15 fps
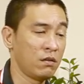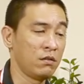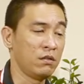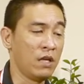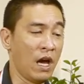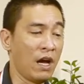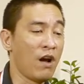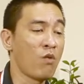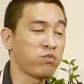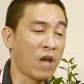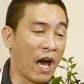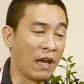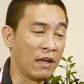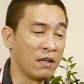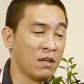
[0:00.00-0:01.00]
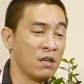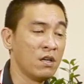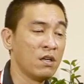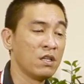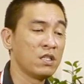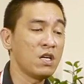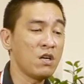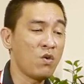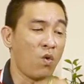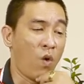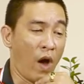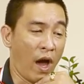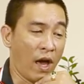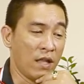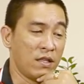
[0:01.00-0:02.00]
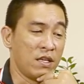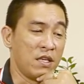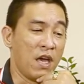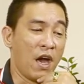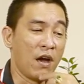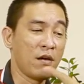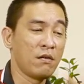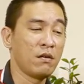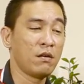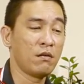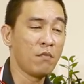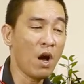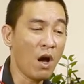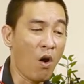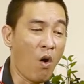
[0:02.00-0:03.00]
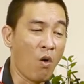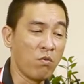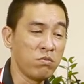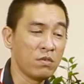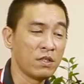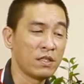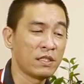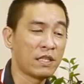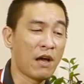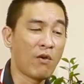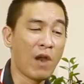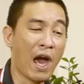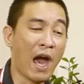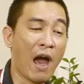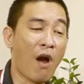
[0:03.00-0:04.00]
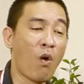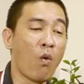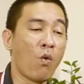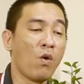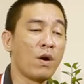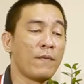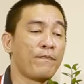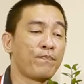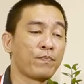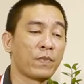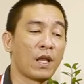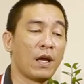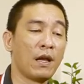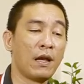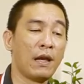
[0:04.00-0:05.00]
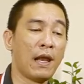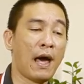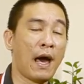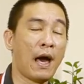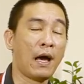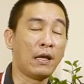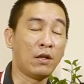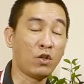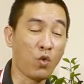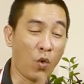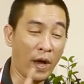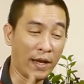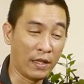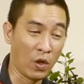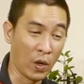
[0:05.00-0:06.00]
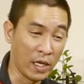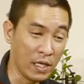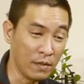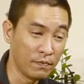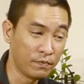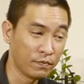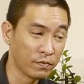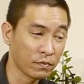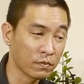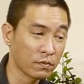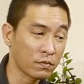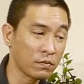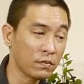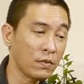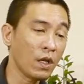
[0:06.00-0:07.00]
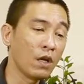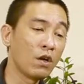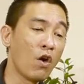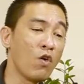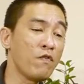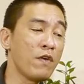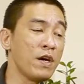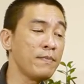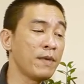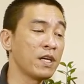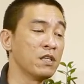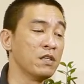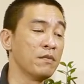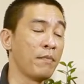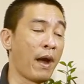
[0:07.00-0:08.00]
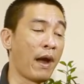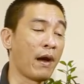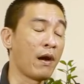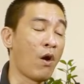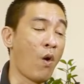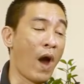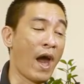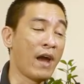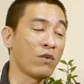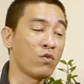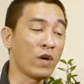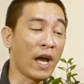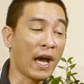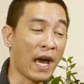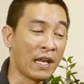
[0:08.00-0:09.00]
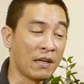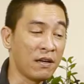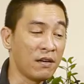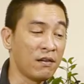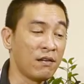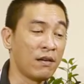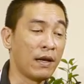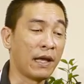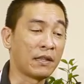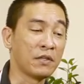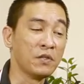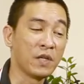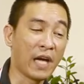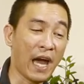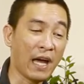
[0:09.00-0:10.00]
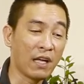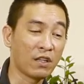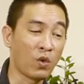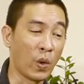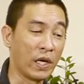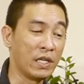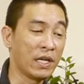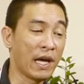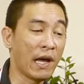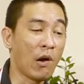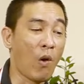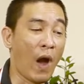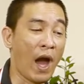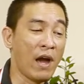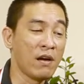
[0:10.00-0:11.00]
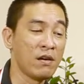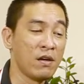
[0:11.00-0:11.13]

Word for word: dễ không thành sức khỏe thì dễ bất ổn sao la hầu á, là nó thuộc hành thủy đối với mà người mạng hỏa của các anh á, là tương khắc thủy nó khắc hỏa